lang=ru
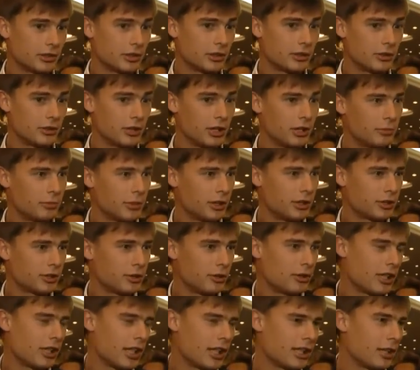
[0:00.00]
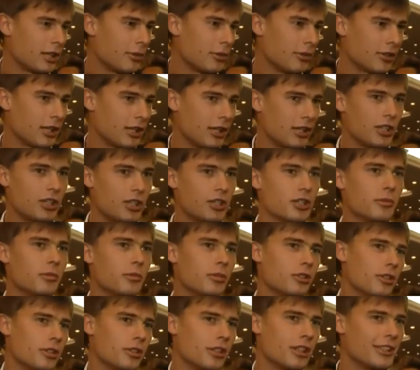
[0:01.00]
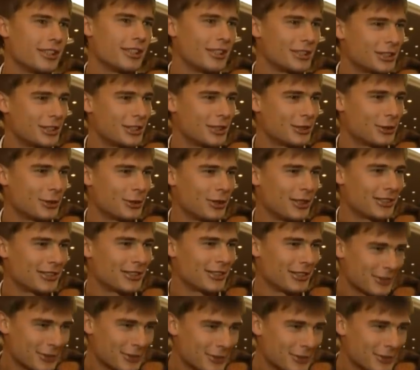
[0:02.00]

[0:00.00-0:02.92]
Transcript: Судить по результатам, в конечном итоге это статуэтка.